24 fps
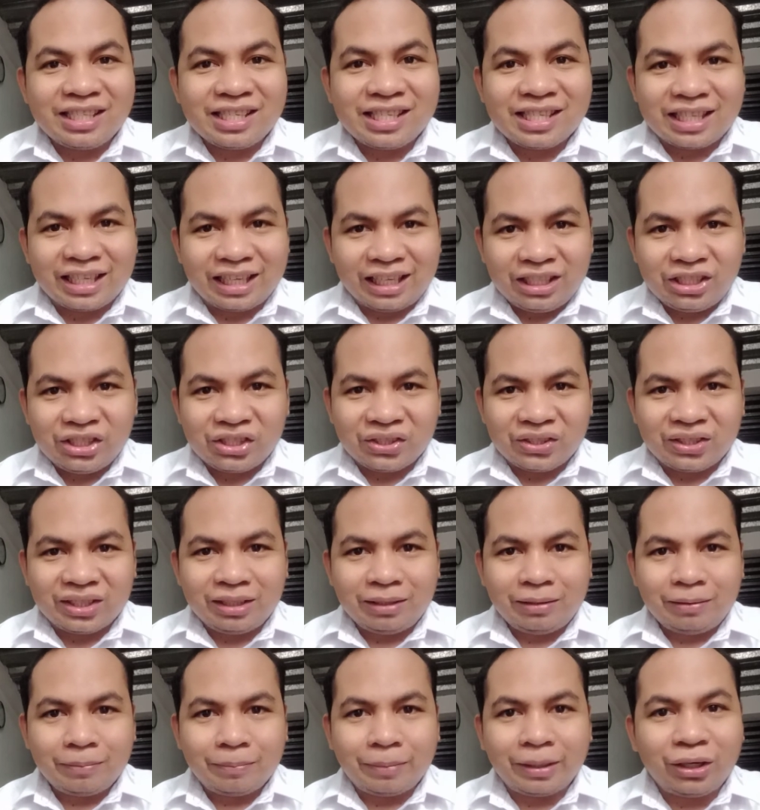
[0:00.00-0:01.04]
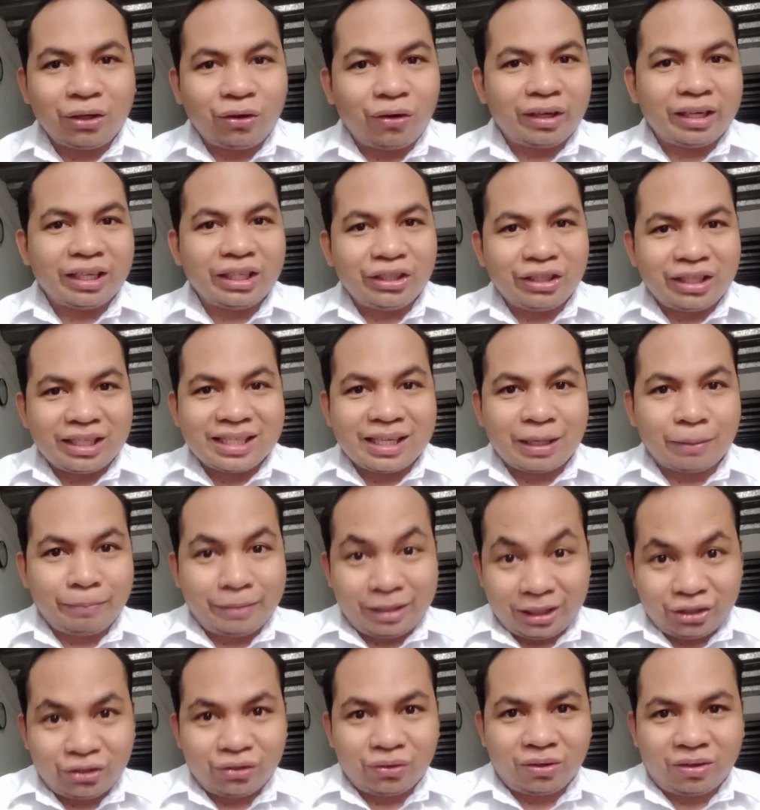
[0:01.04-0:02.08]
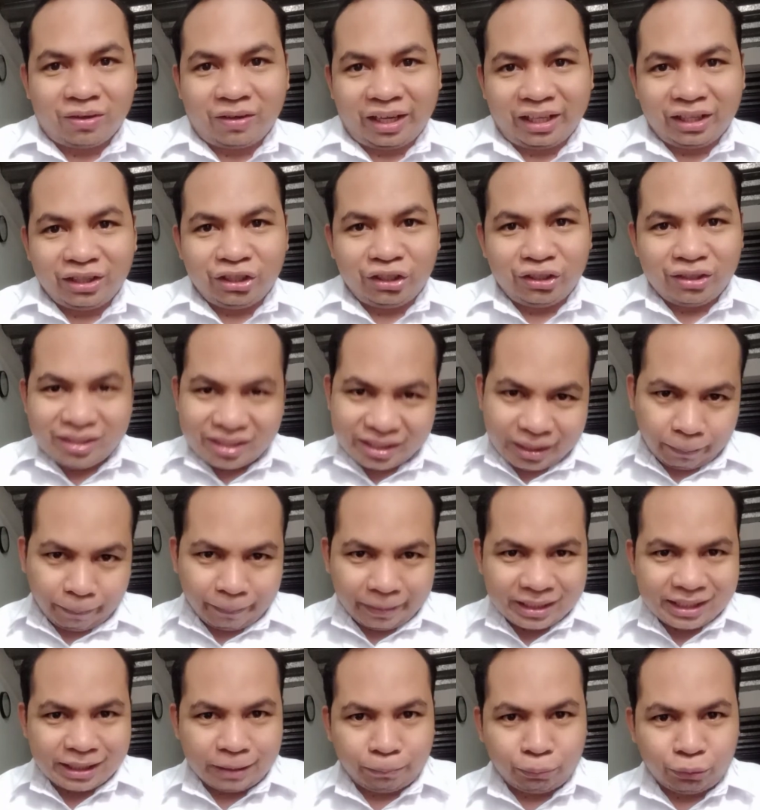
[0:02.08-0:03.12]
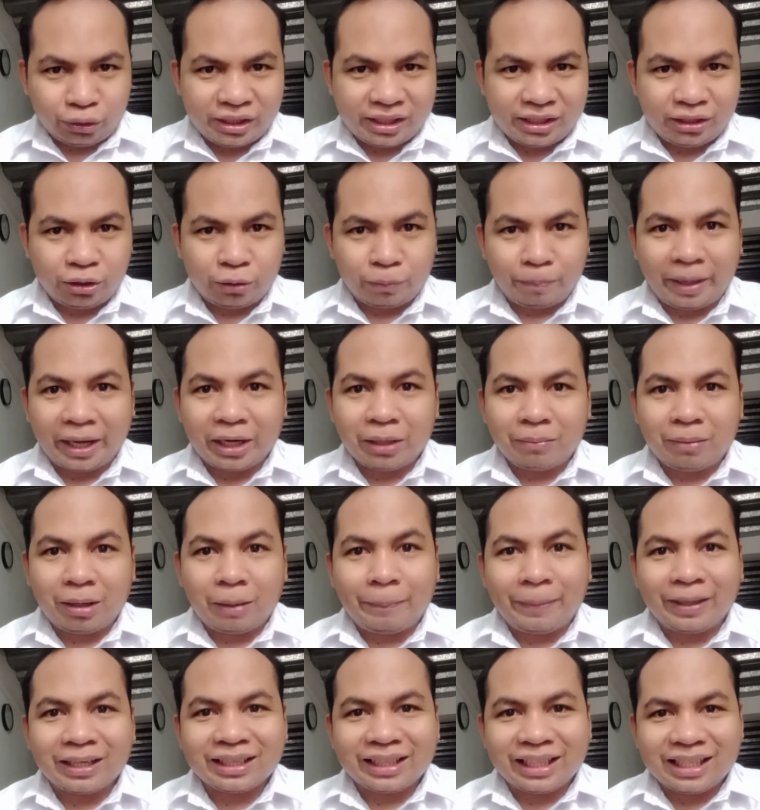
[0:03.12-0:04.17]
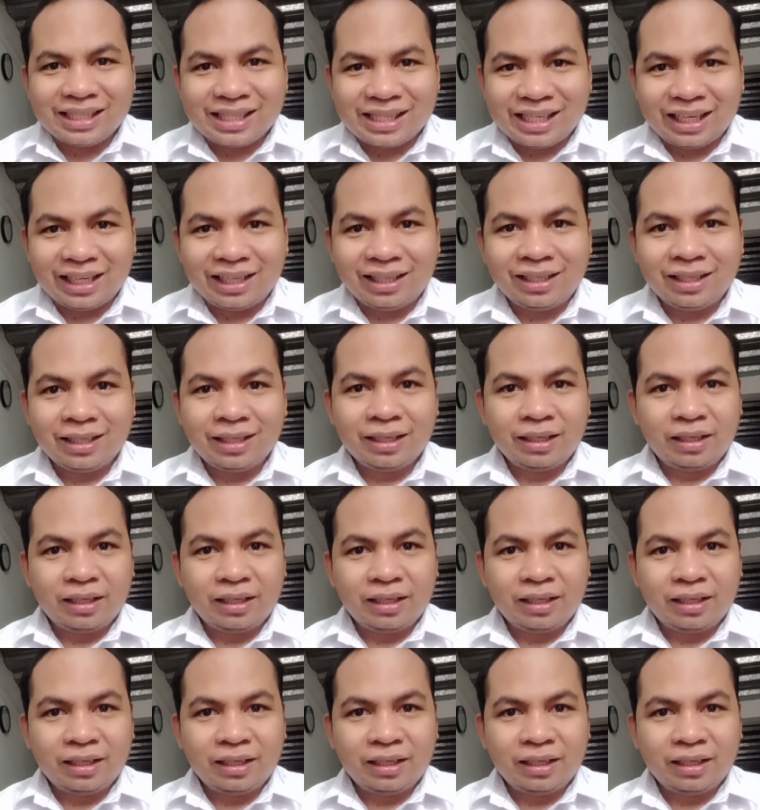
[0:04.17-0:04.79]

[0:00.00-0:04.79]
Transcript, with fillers: registration, panoorin niyo isang video. Andun yung step-by-step -step procedure paano makapag-test ng